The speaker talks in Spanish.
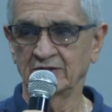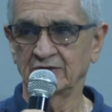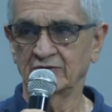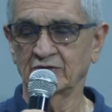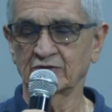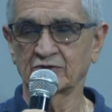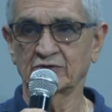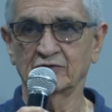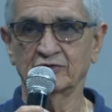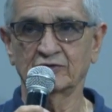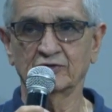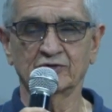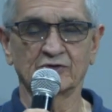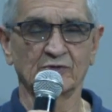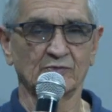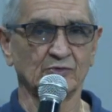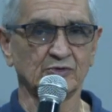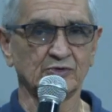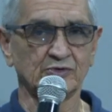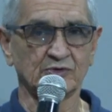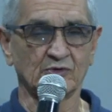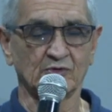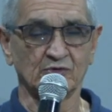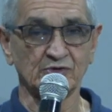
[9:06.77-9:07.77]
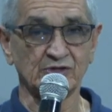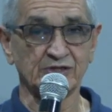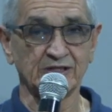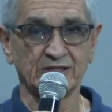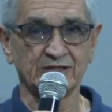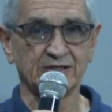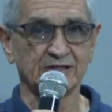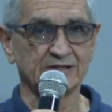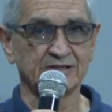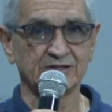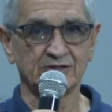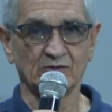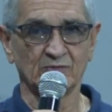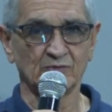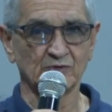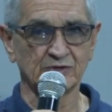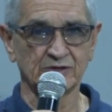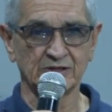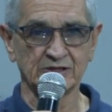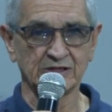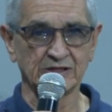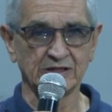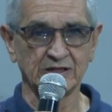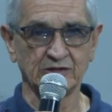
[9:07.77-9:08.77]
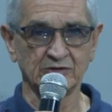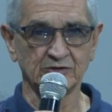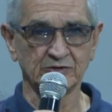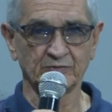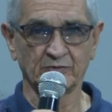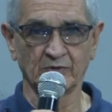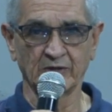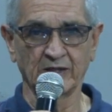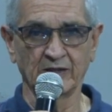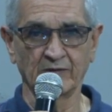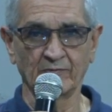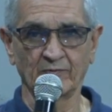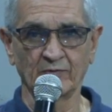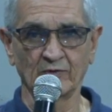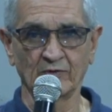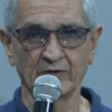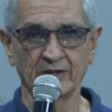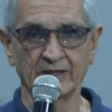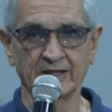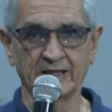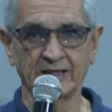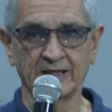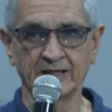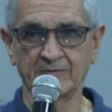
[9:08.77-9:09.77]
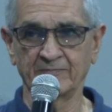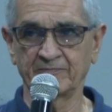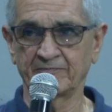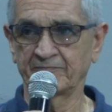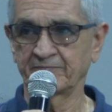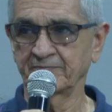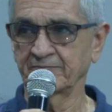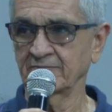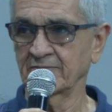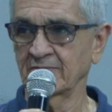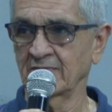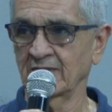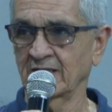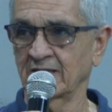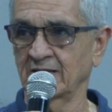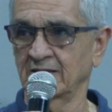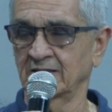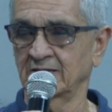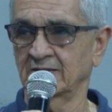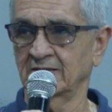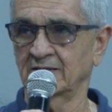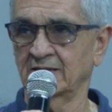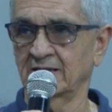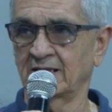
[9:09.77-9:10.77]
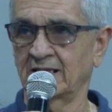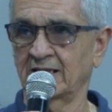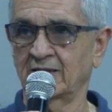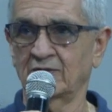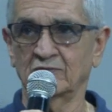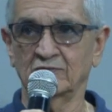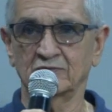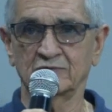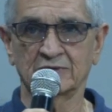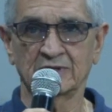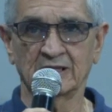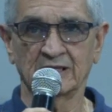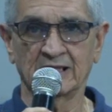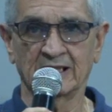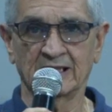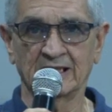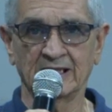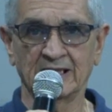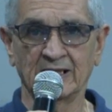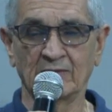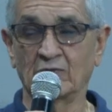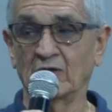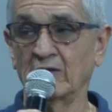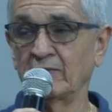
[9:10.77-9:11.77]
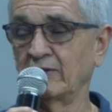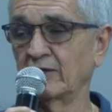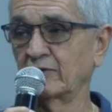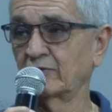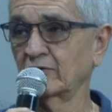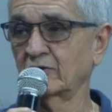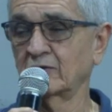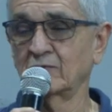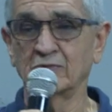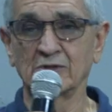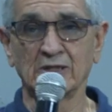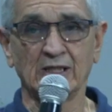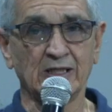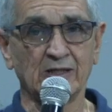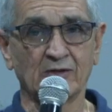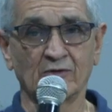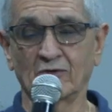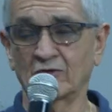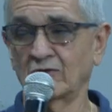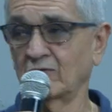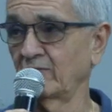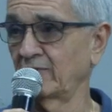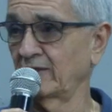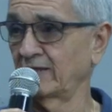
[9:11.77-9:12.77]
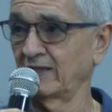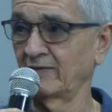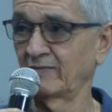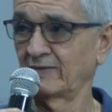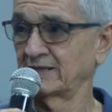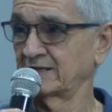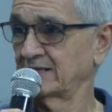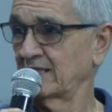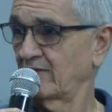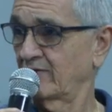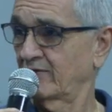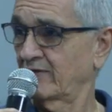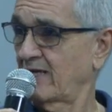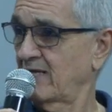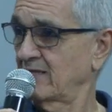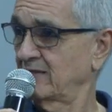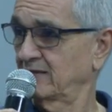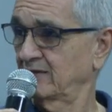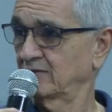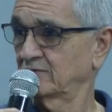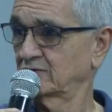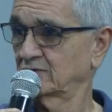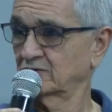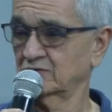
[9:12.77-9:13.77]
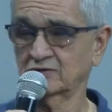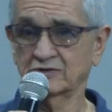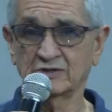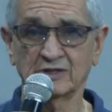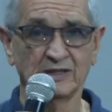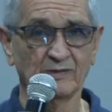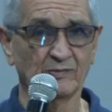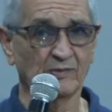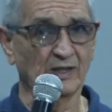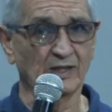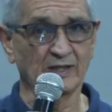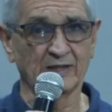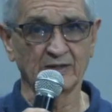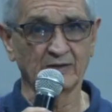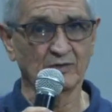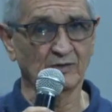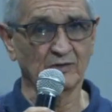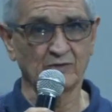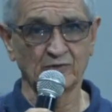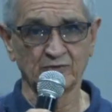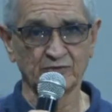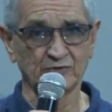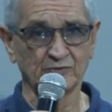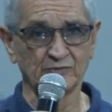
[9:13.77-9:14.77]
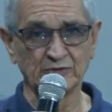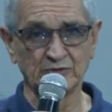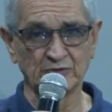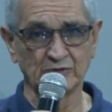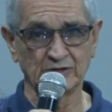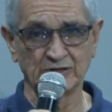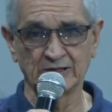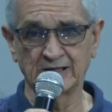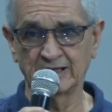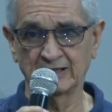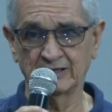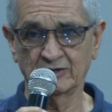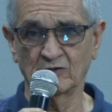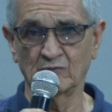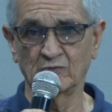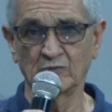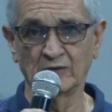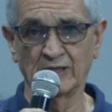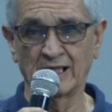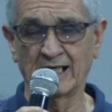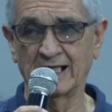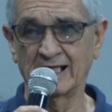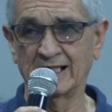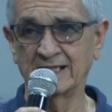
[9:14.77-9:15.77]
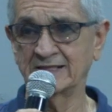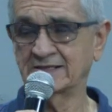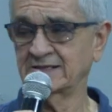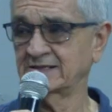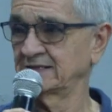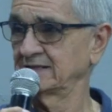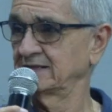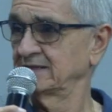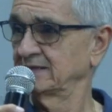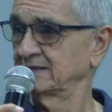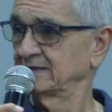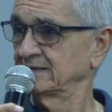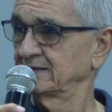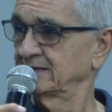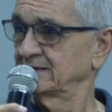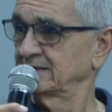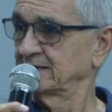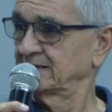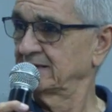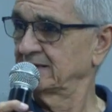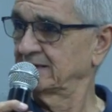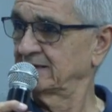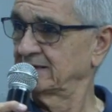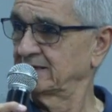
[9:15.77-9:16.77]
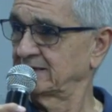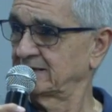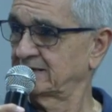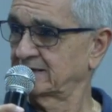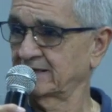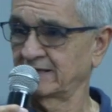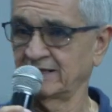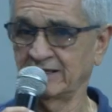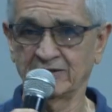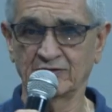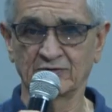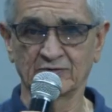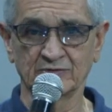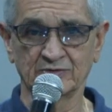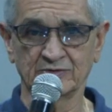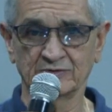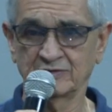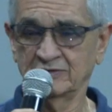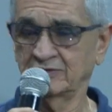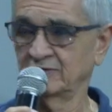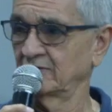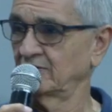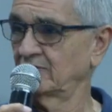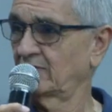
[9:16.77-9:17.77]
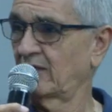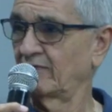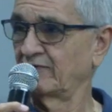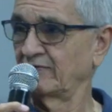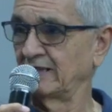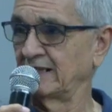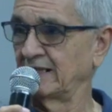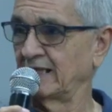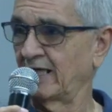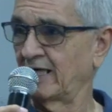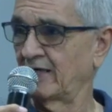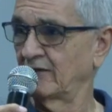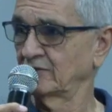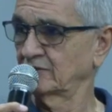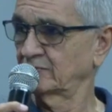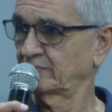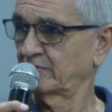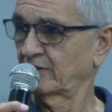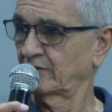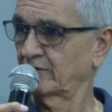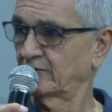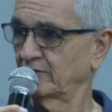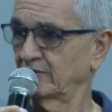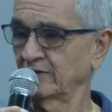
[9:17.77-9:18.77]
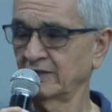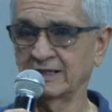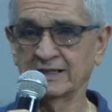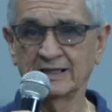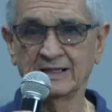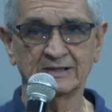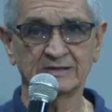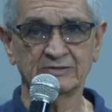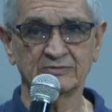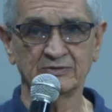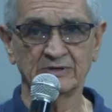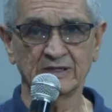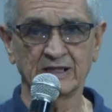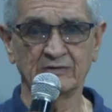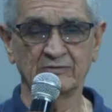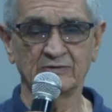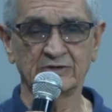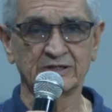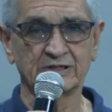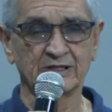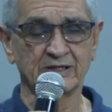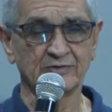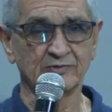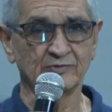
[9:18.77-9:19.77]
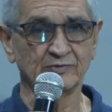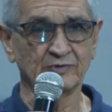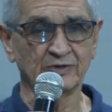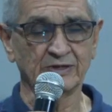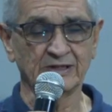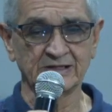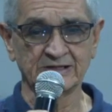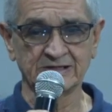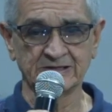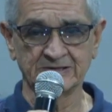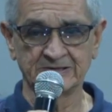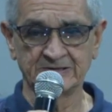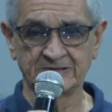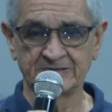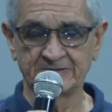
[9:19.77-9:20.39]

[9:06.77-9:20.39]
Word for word: Nosotros somos conscientes y somos testigos, por ejemplo, de que el movimiento comunal en Colombia es demasiado grande. Nosotros tenemos alrededor de 8 millones de comunales eh, inscritos, afiliados, perdón, en, en nuestras juntas.